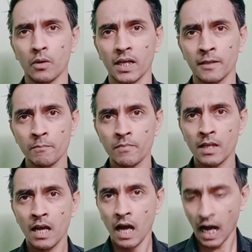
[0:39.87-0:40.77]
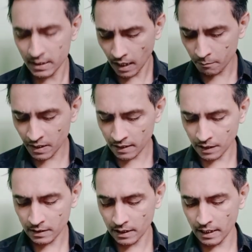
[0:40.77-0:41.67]
हो गई आज आप देख
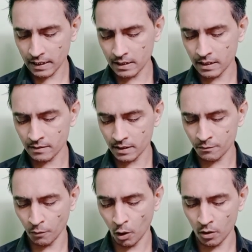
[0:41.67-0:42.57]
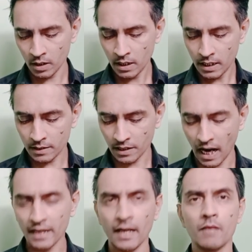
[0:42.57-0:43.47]
सकते हैं कि जस्टिस फॉर
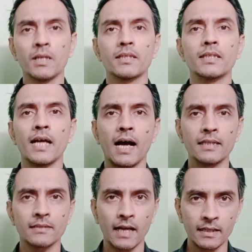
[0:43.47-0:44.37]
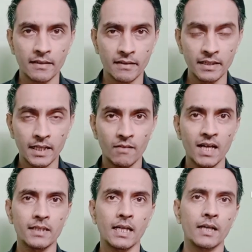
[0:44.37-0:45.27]
इसरार अहमद ये हैशटैग ट्रेंड
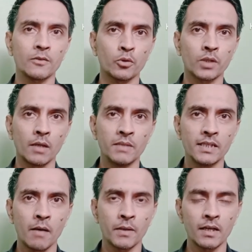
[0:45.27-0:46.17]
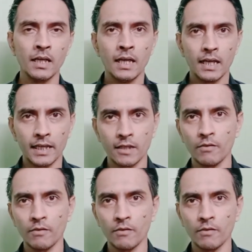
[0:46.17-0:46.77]
करवाया जा रहा है सोशल मीडिया पर लेकिन